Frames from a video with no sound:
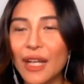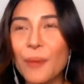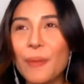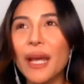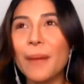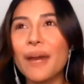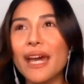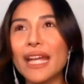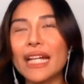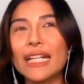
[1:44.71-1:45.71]
Kumbaga
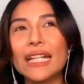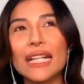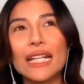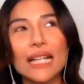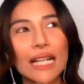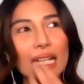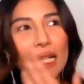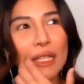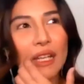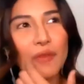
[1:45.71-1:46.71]
parang
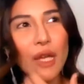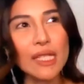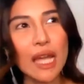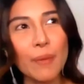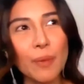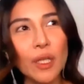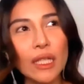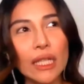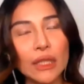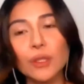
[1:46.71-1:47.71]
uh, like for example,
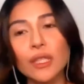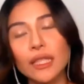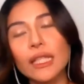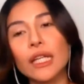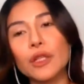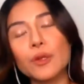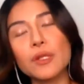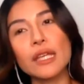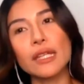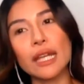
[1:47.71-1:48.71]
katulad nga
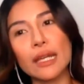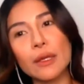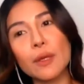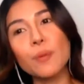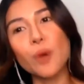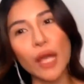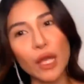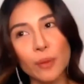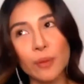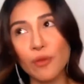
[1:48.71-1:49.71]
yung sa nang, yung
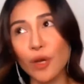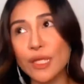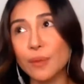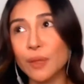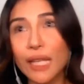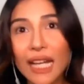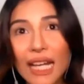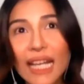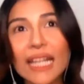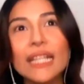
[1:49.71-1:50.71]
buhay ko before sa
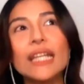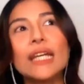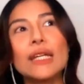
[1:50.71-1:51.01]
Bulacan,